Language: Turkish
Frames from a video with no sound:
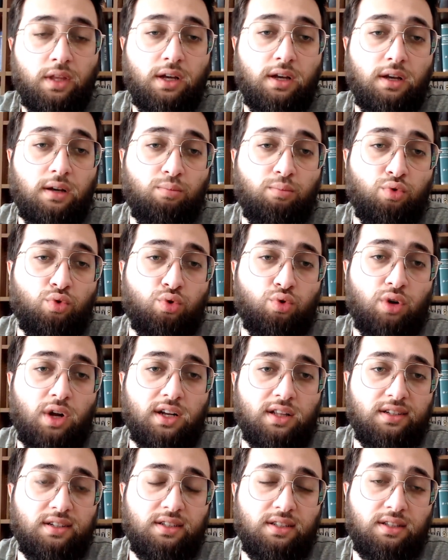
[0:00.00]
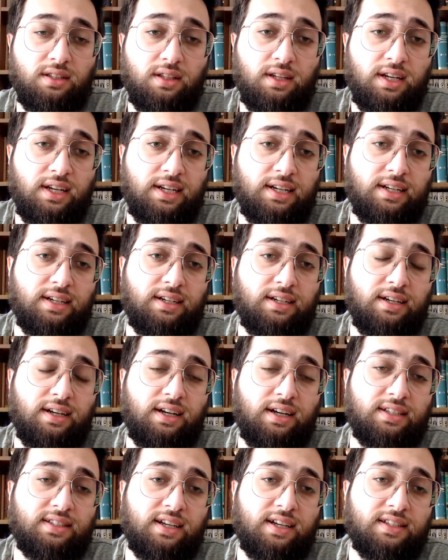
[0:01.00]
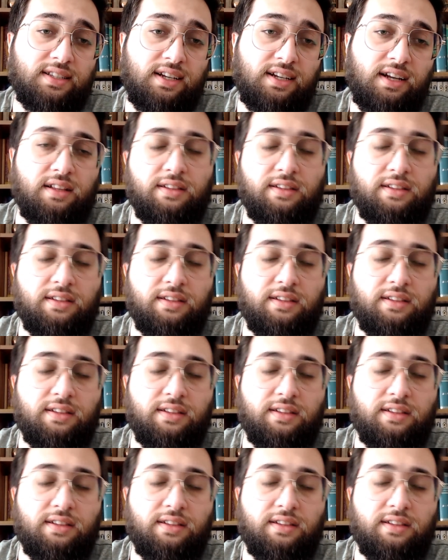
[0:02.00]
E, bu kuraklığın e, esasen